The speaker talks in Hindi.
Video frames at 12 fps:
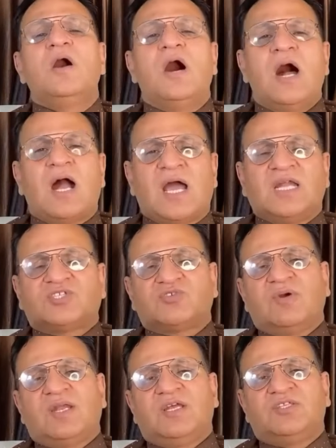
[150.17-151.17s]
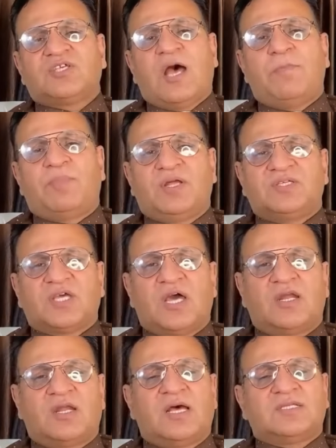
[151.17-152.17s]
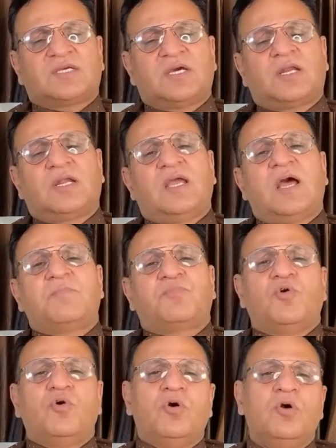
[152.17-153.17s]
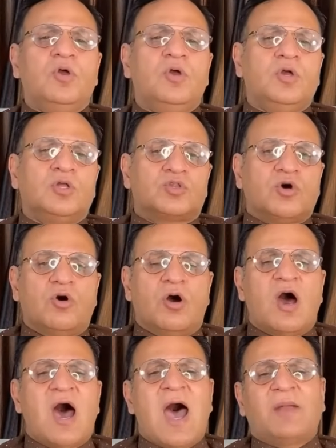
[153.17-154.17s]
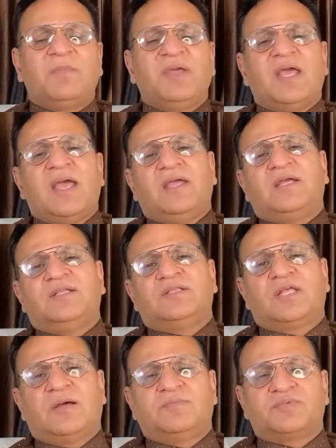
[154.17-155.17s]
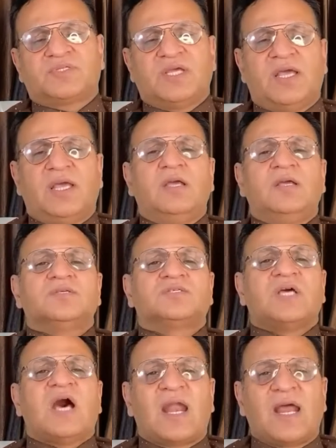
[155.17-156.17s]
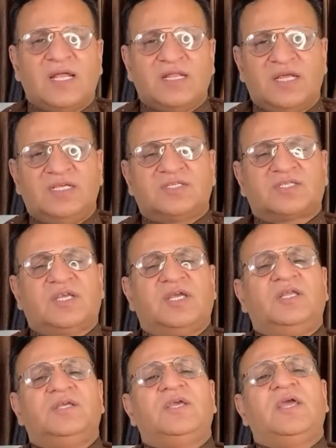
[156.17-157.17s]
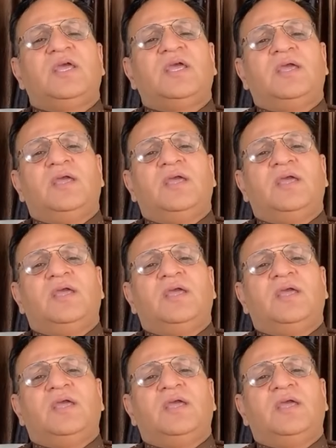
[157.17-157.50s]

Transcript: अगर चवन्नी छाप परेशान राज कर रहे हैं आपको तो आरबीआई की तरफ से सारे देश के लिए